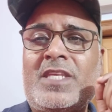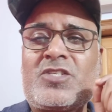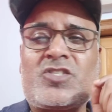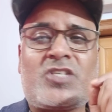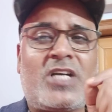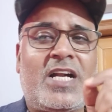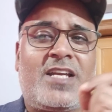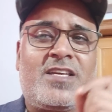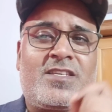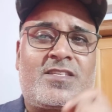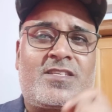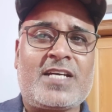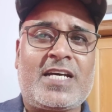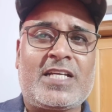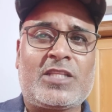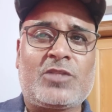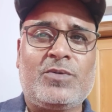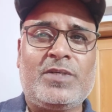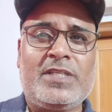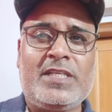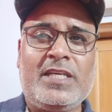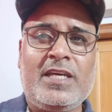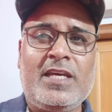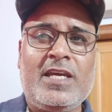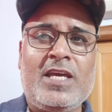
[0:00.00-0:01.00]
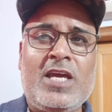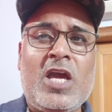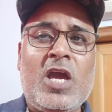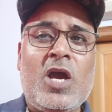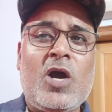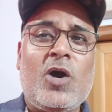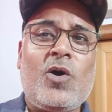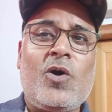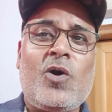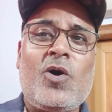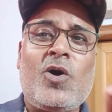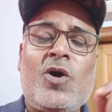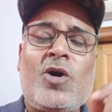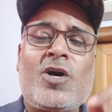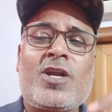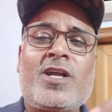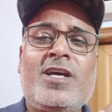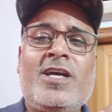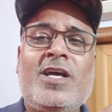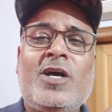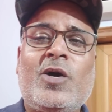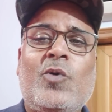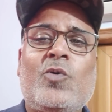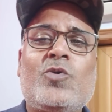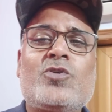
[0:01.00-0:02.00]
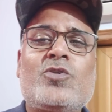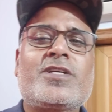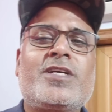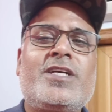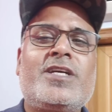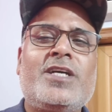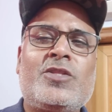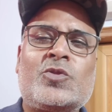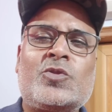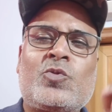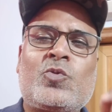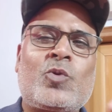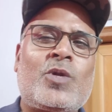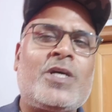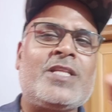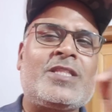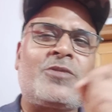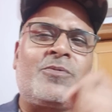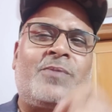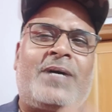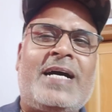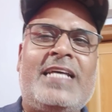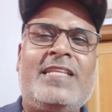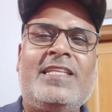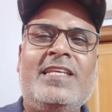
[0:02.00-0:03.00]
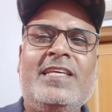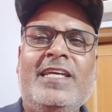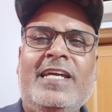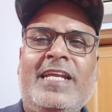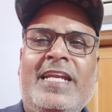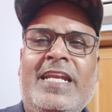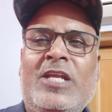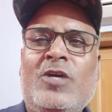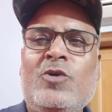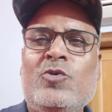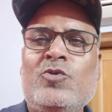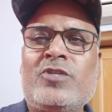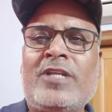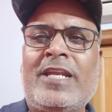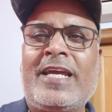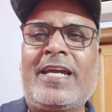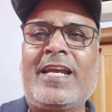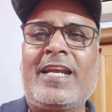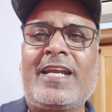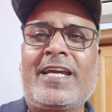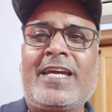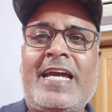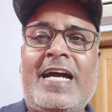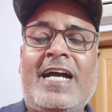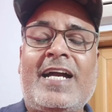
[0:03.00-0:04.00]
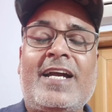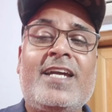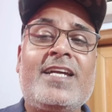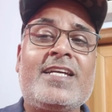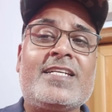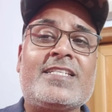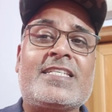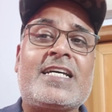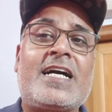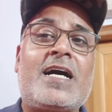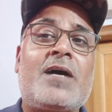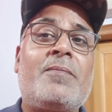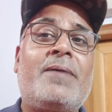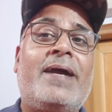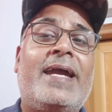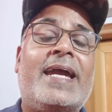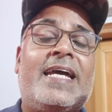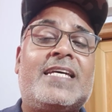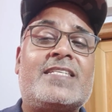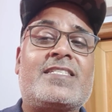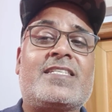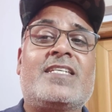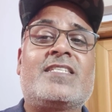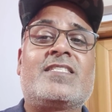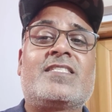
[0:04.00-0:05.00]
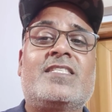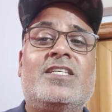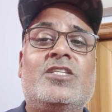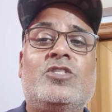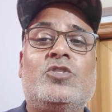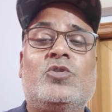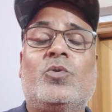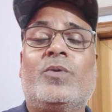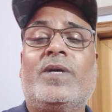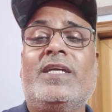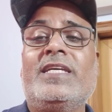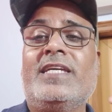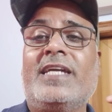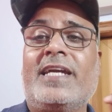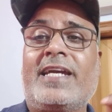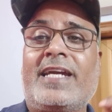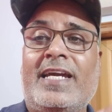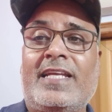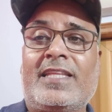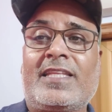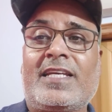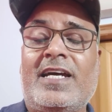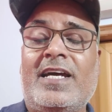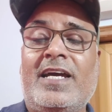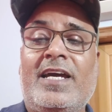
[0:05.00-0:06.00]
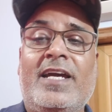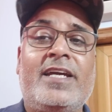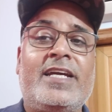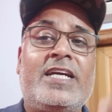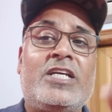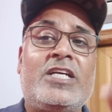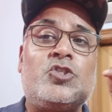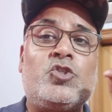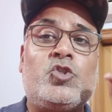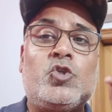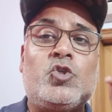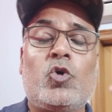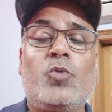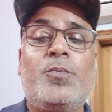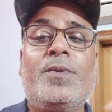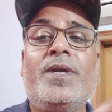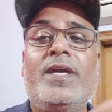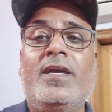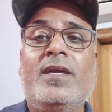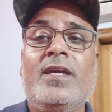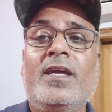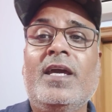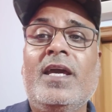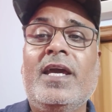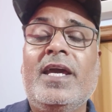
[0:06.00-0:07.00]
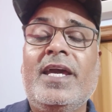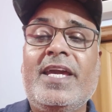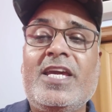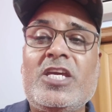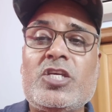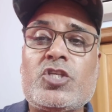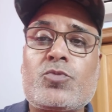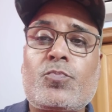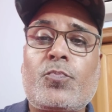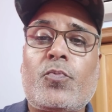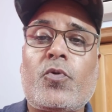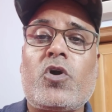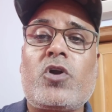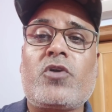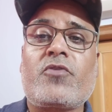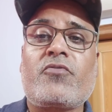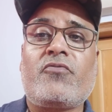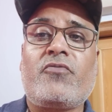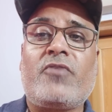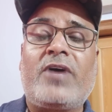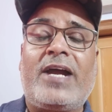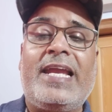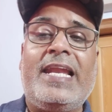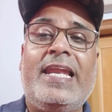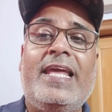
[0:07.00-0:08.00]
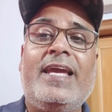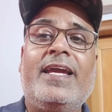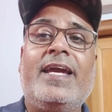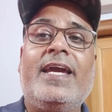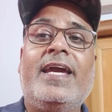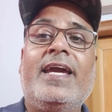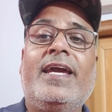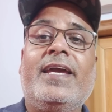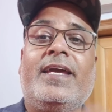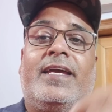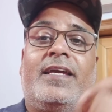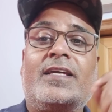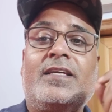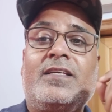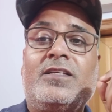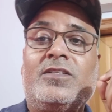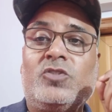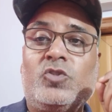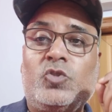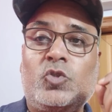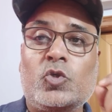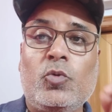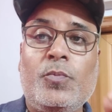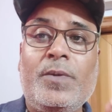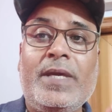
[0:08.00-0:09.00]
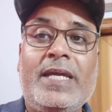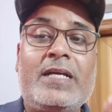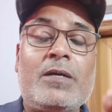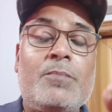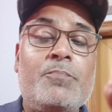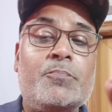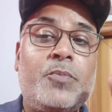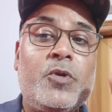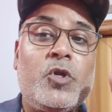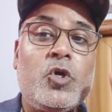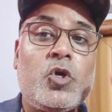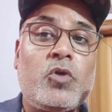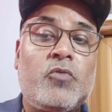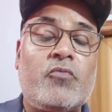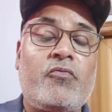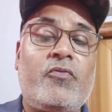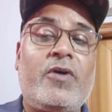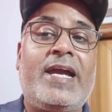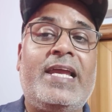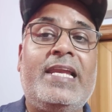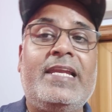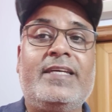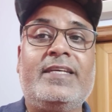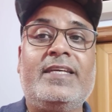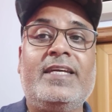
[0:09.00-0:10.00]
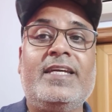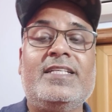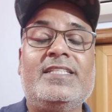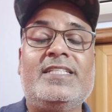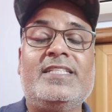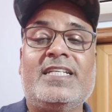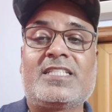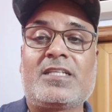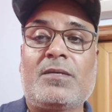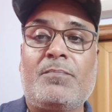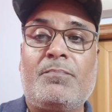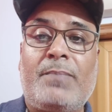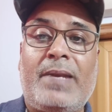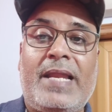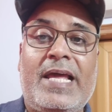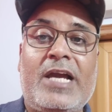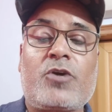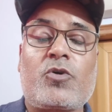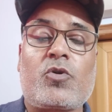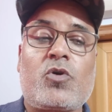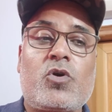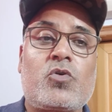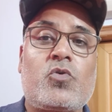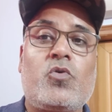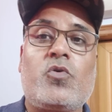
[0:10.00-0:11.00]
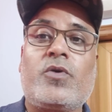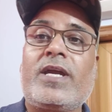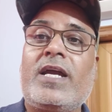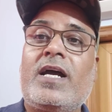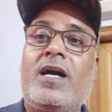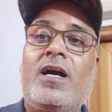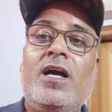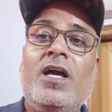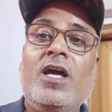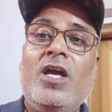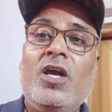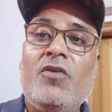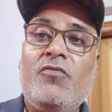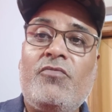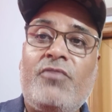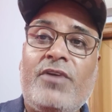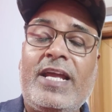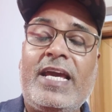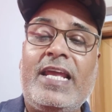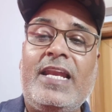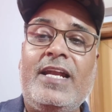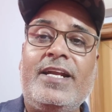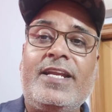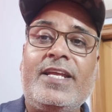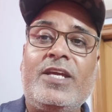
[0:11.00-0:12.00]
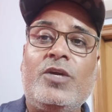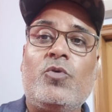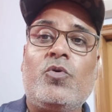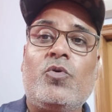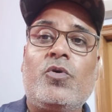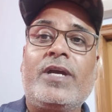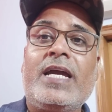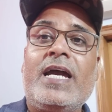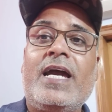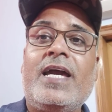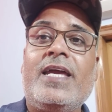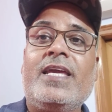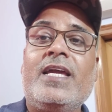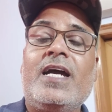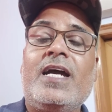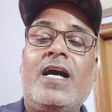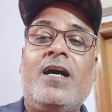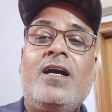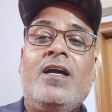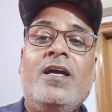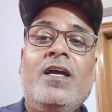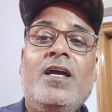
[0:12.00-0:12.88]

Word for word: साढ़े सात बजे और उसके तुरंत बाद ही ये न्यूज़ निकल के आ गई कि साहब एसएससी जो है ये कहता है कि जो भी स्पॉट फाइलिंग है जो भी कंपनियों ने फाइल किए हैं जैसे ब्लैक रॉक हो गया फिडेलिटी हो गया या